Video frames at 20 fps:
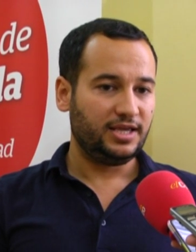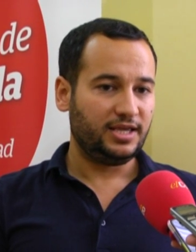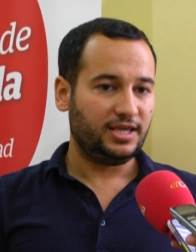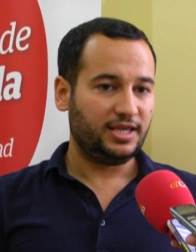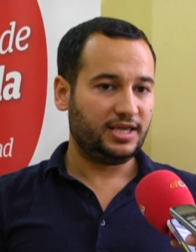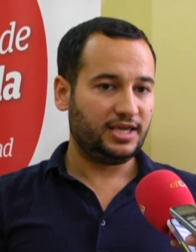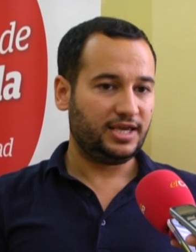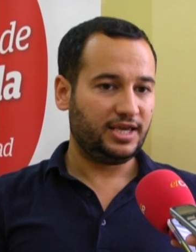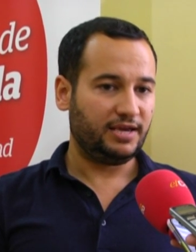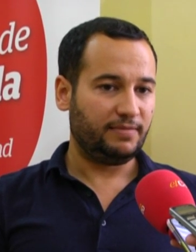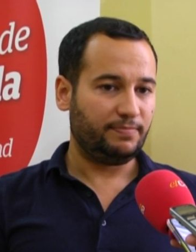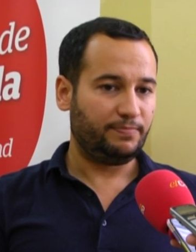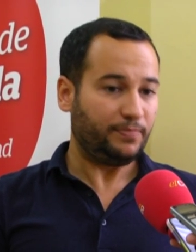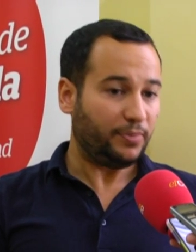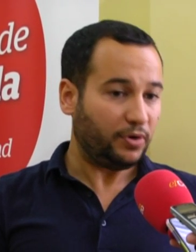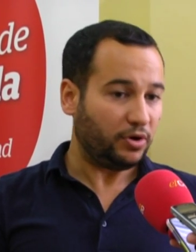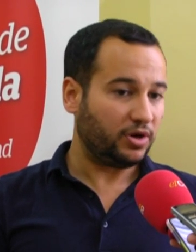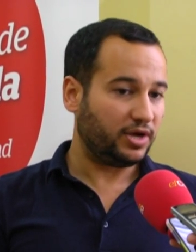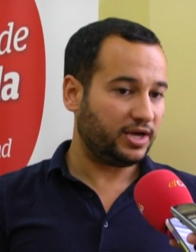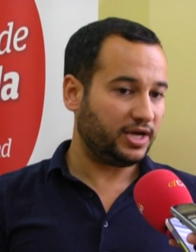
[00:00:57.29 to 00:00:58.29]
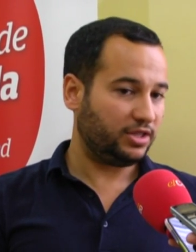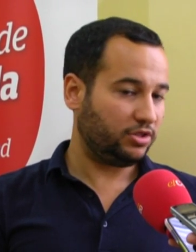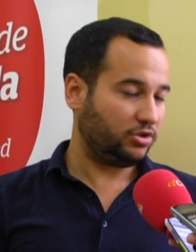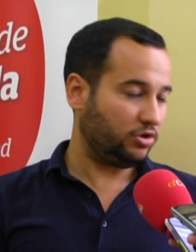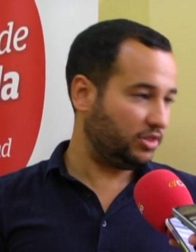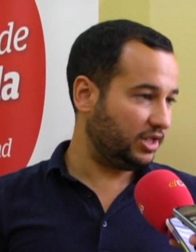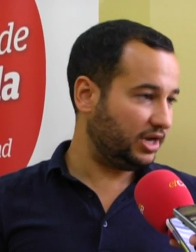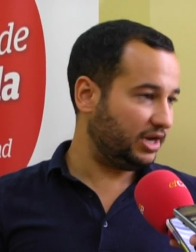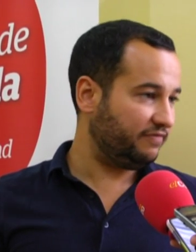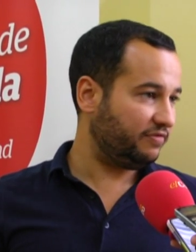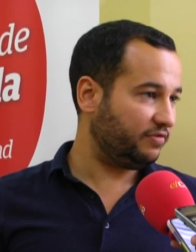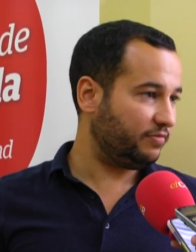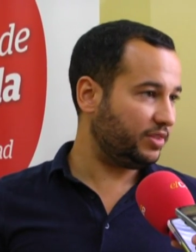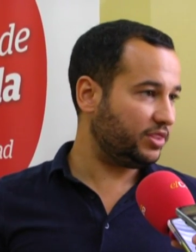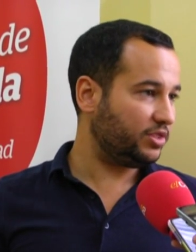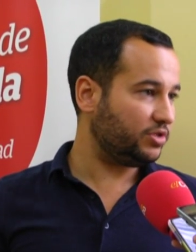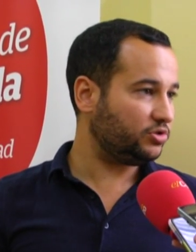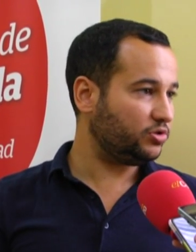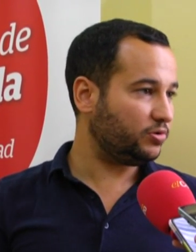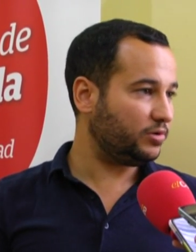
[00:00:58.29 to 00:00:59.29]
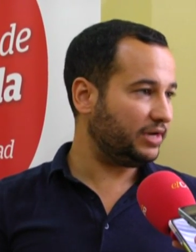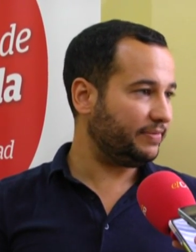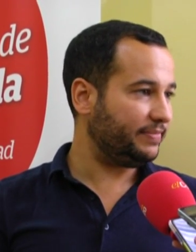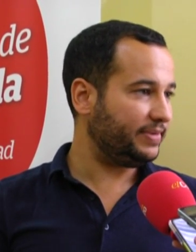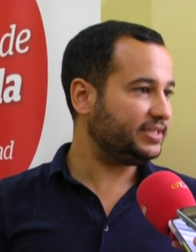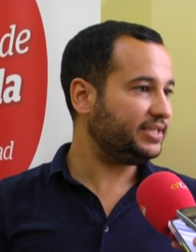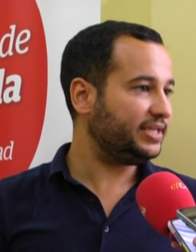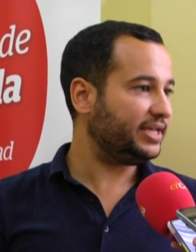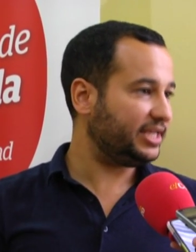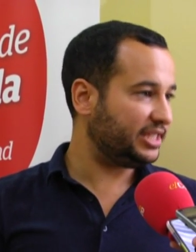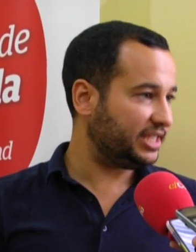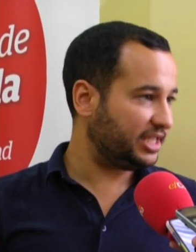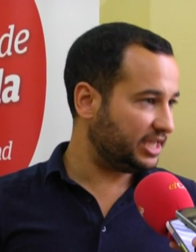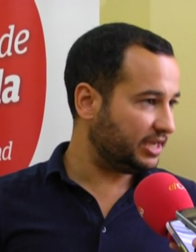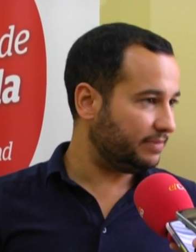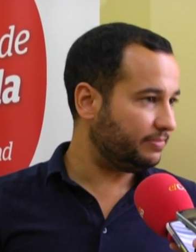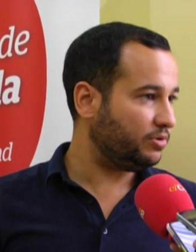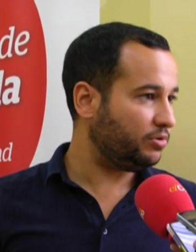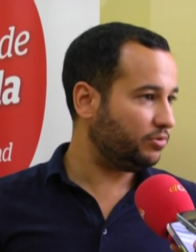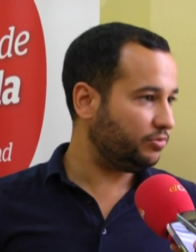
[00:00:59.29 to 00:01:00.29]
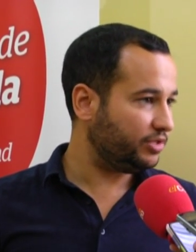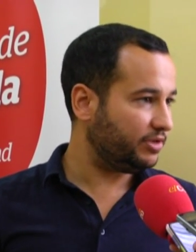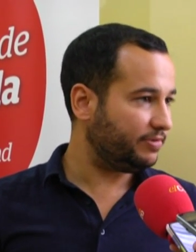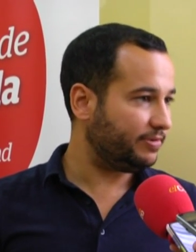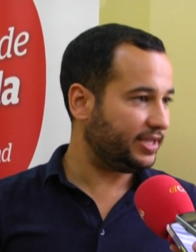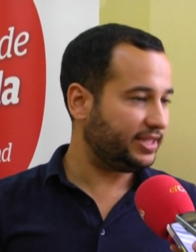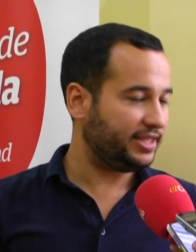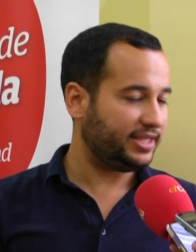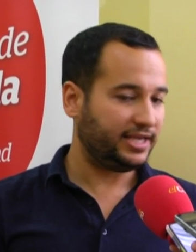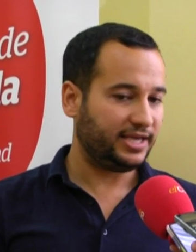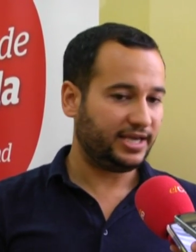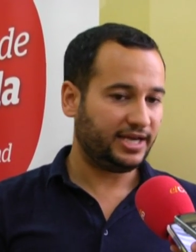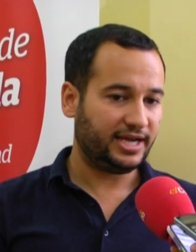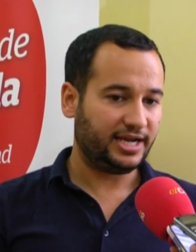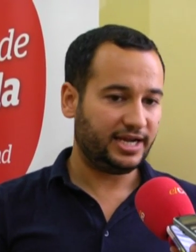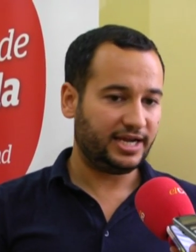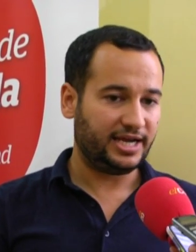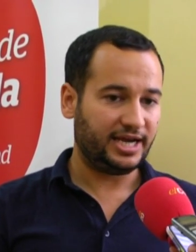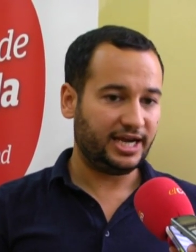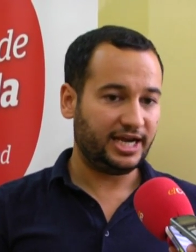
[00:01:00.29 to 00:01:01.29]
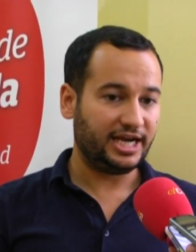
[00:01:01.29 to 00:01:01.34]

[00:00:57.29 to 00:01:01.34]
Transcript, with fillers: y que ponga toda la información sobre la mesa y que tengamos un debate a